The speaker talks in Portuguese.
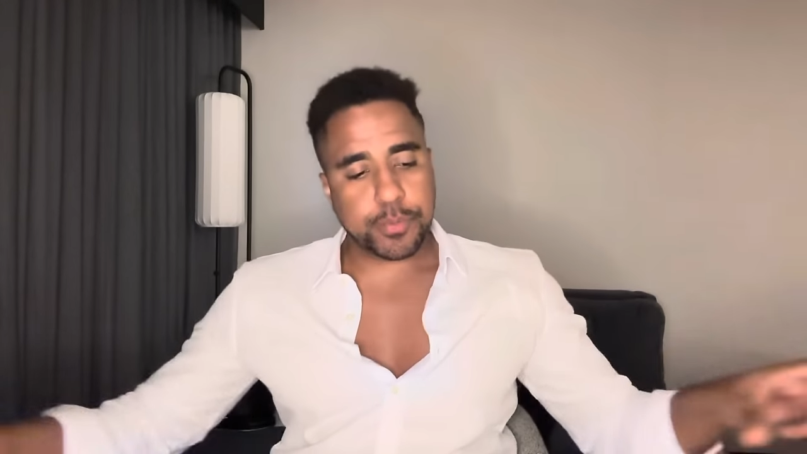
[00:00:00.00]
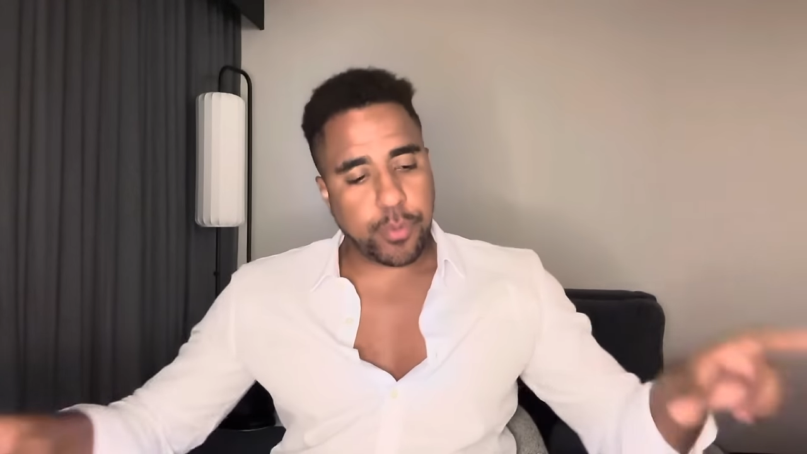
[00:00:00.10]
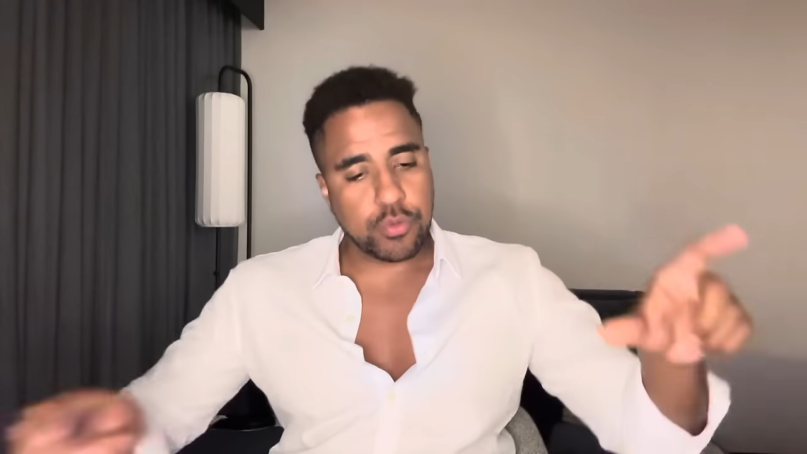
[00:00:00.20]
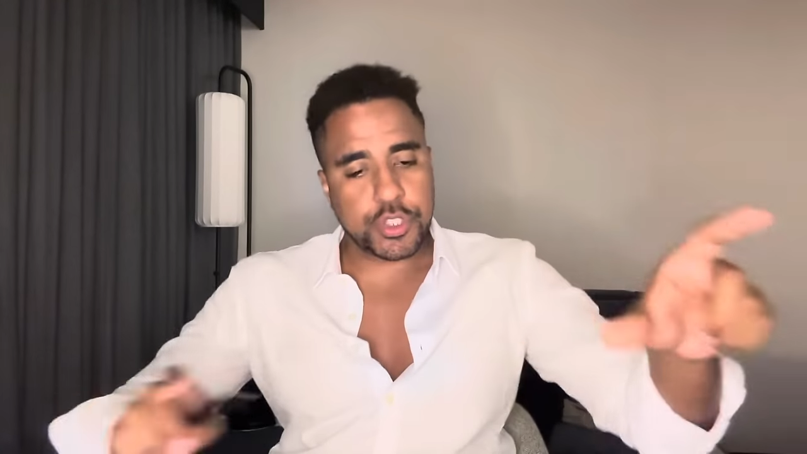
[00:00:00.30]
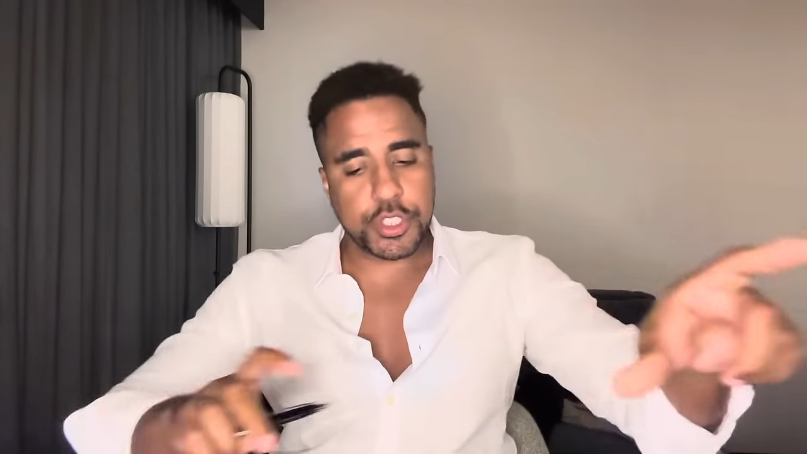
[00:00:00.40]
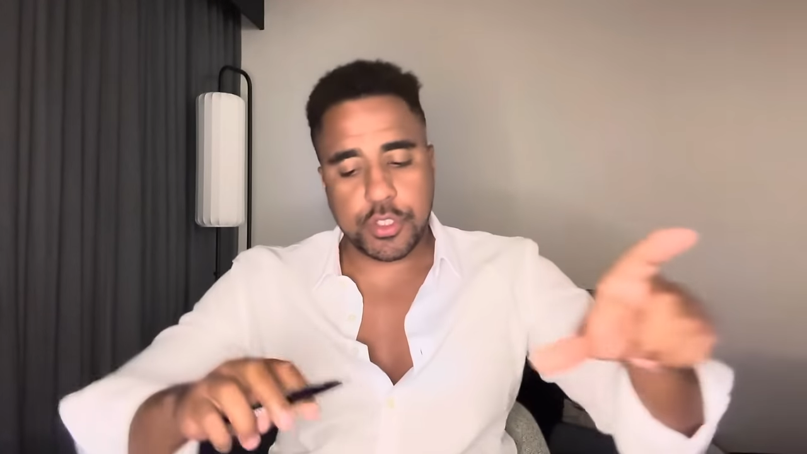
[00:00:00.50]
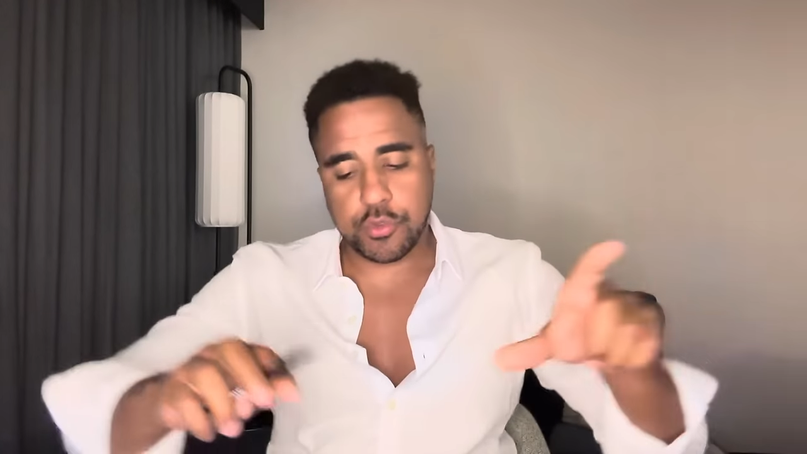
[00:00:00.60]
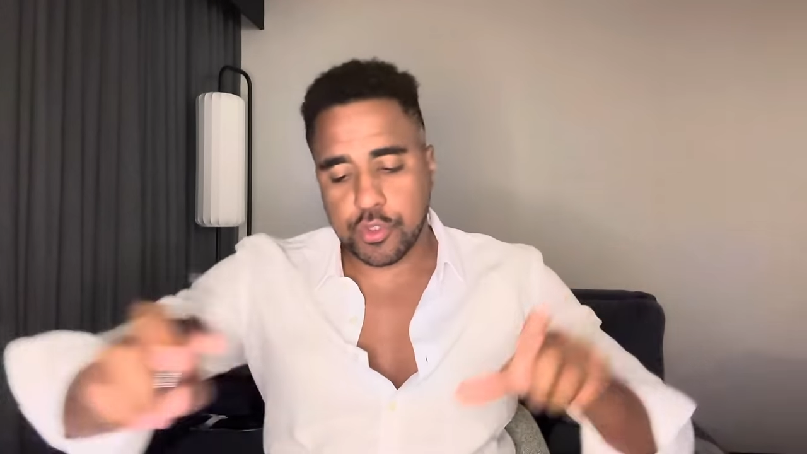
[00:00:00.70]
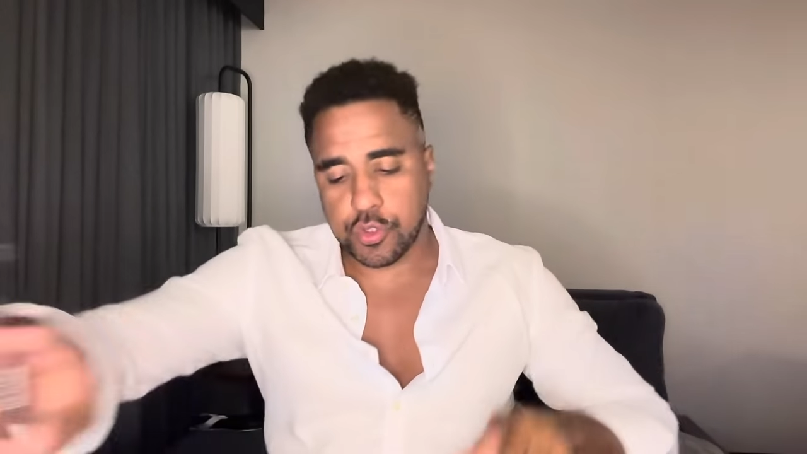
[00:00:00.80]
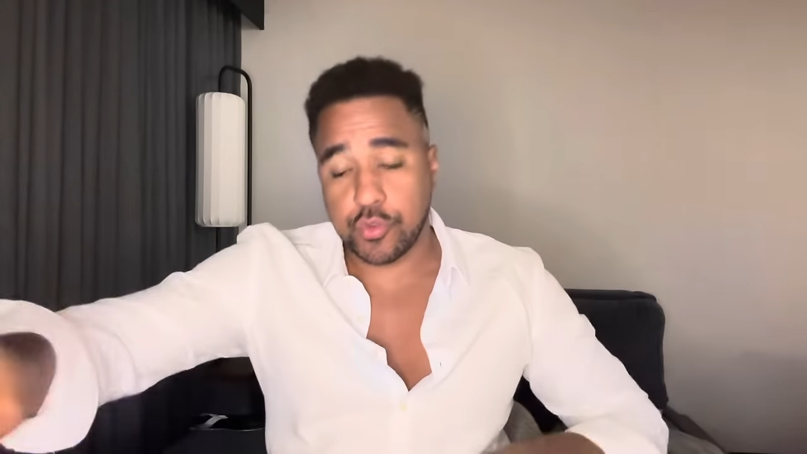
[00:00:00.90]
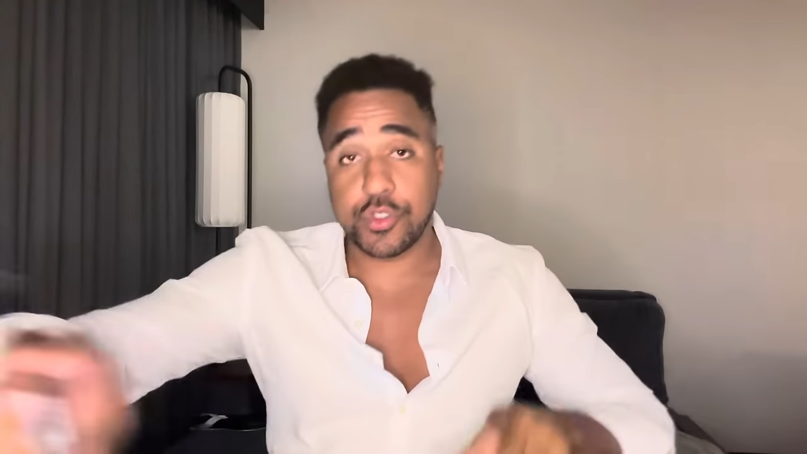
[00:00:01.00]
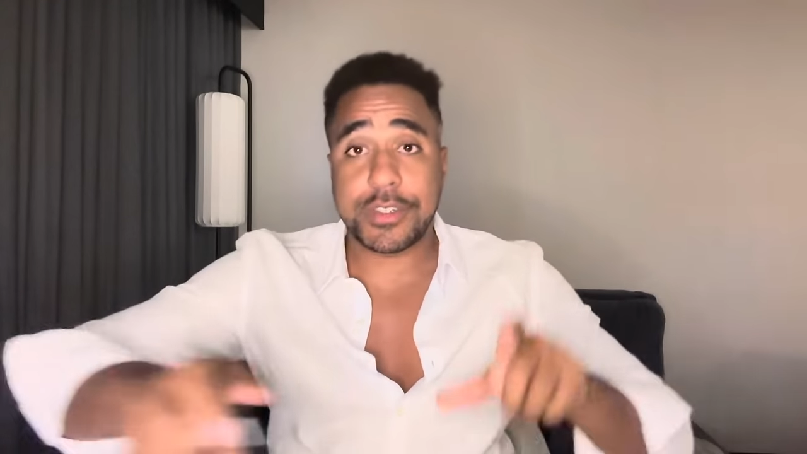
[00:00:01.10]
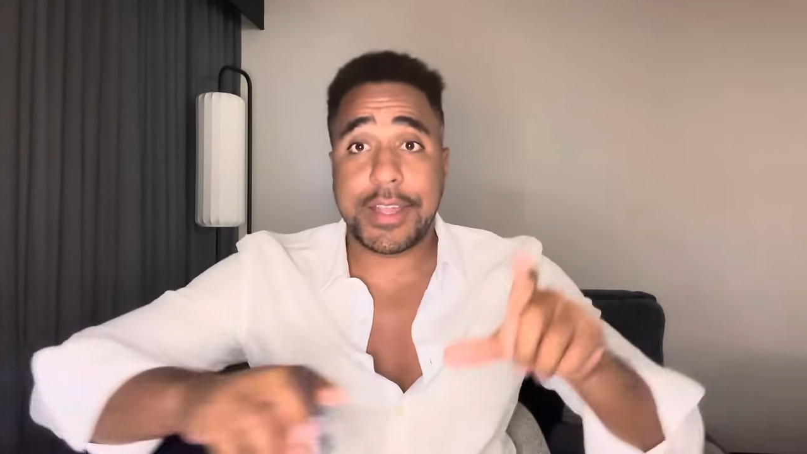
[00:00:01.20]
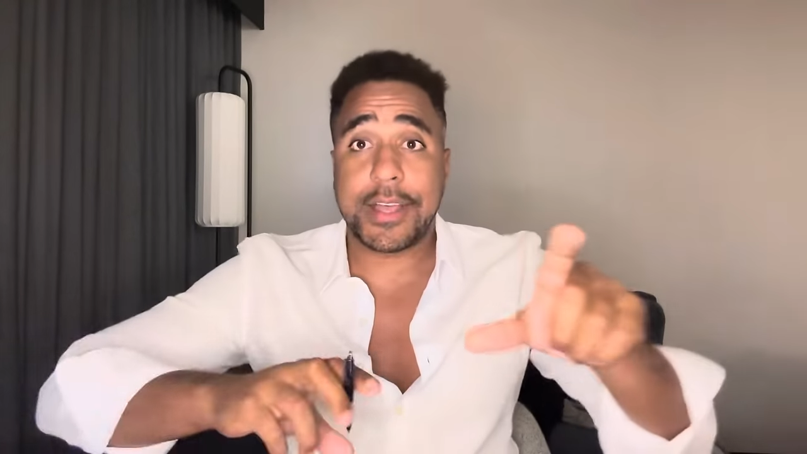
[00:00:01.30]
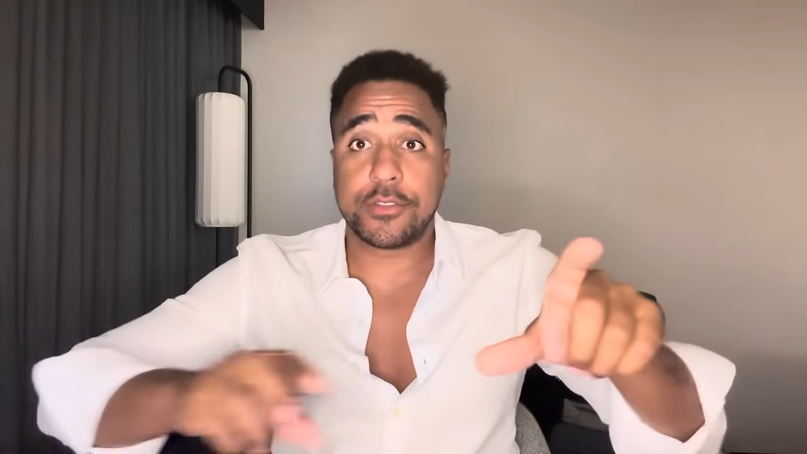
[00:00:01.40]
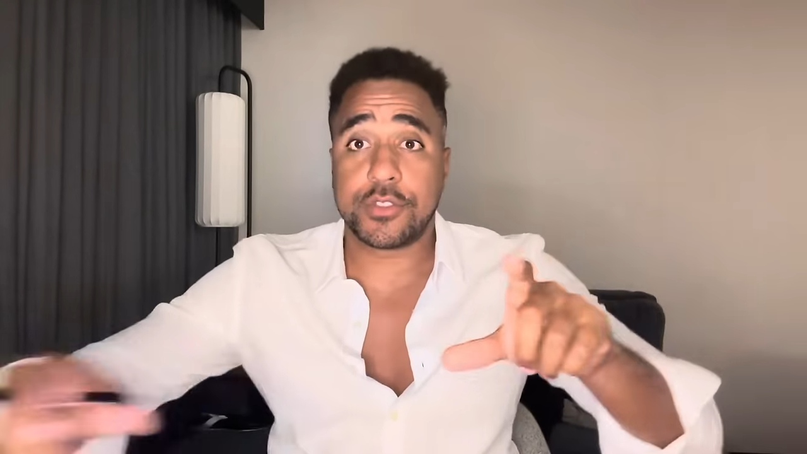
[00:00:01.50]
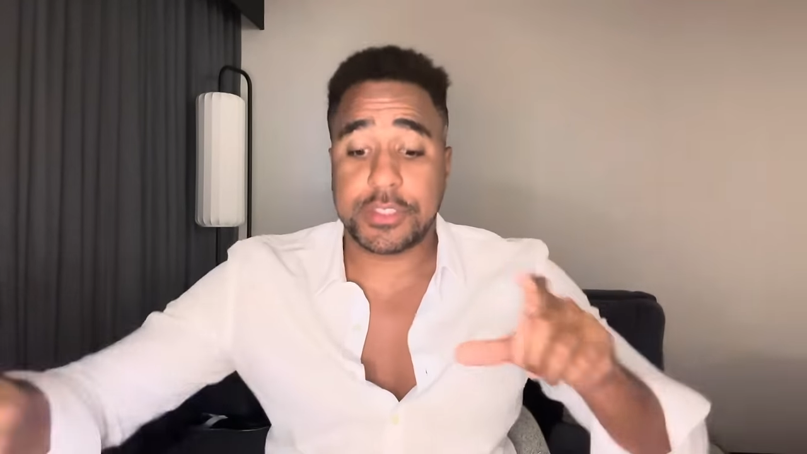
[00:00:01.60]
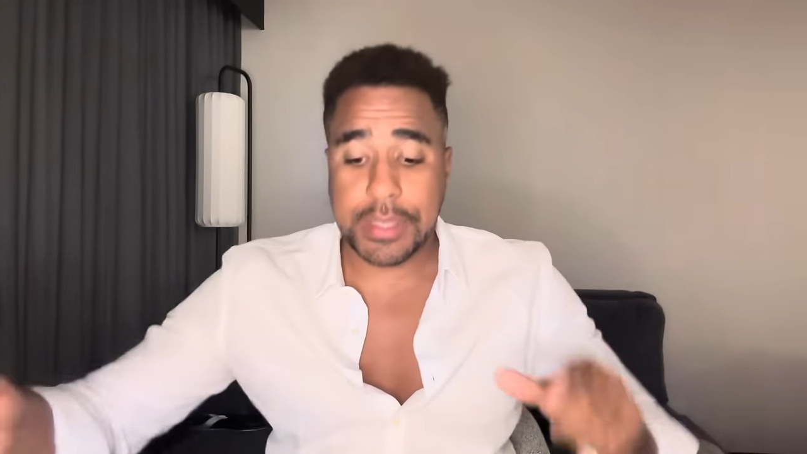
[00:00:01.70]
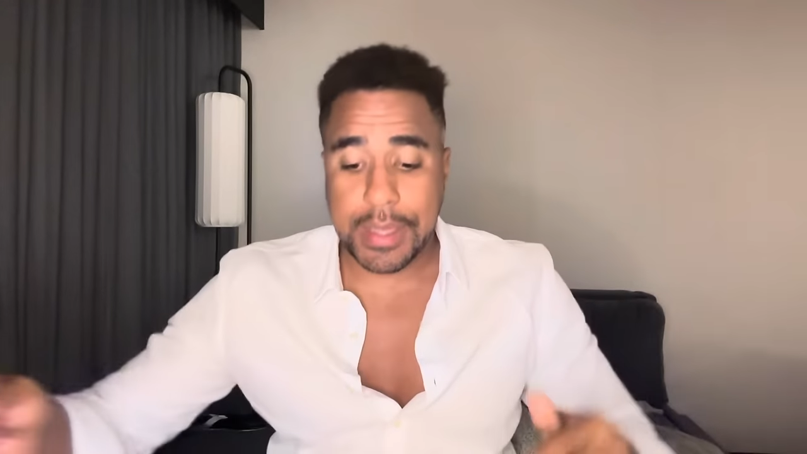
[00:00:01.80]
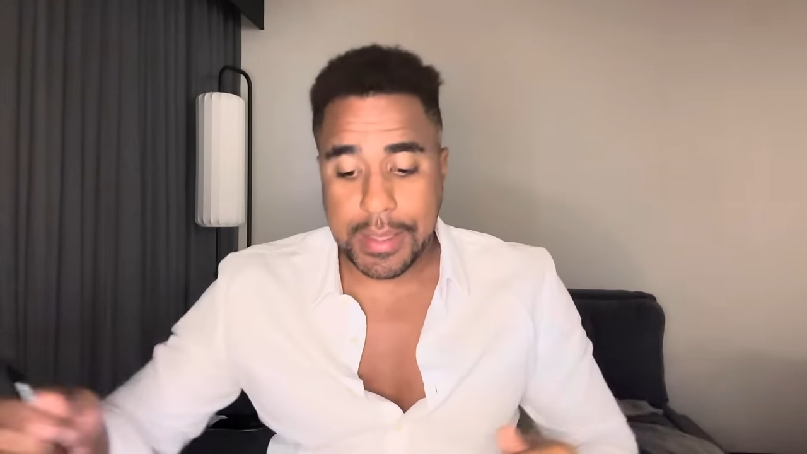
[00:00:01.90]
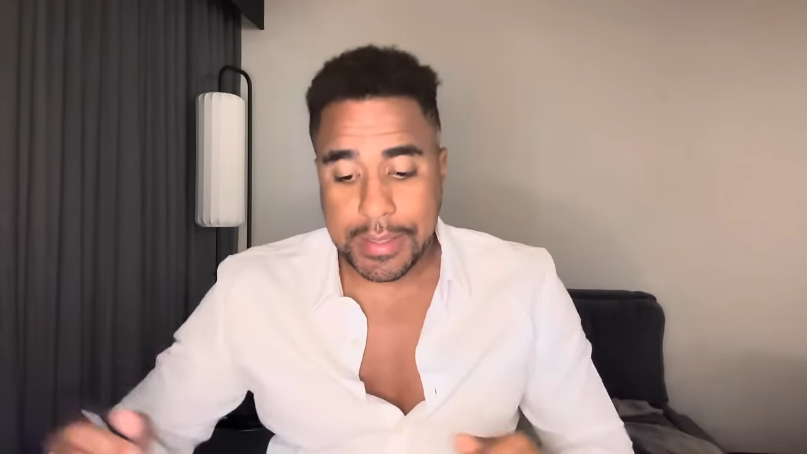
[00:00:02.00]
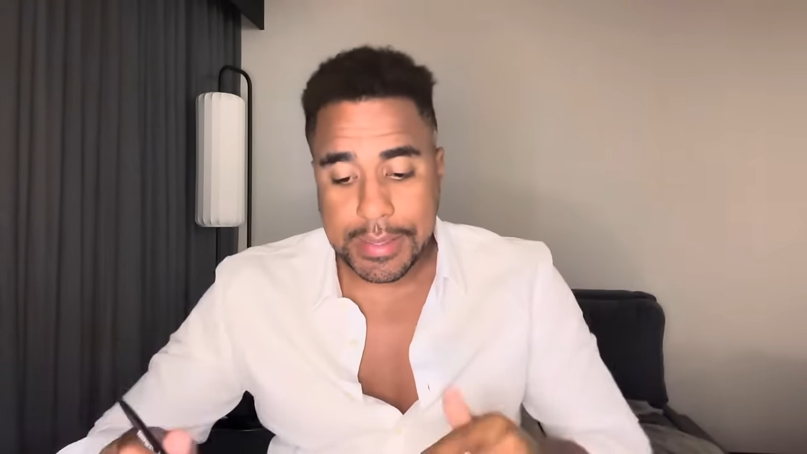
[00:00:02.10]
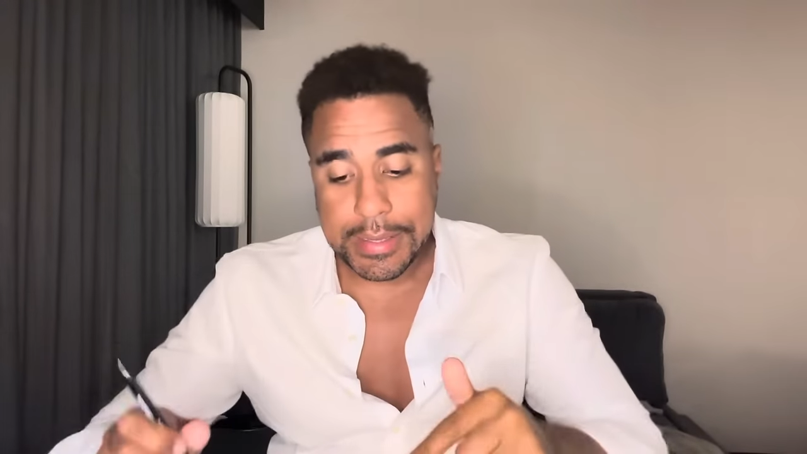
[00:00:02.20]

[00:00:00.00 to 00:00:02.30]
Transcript: pontinhos dos lados, tá?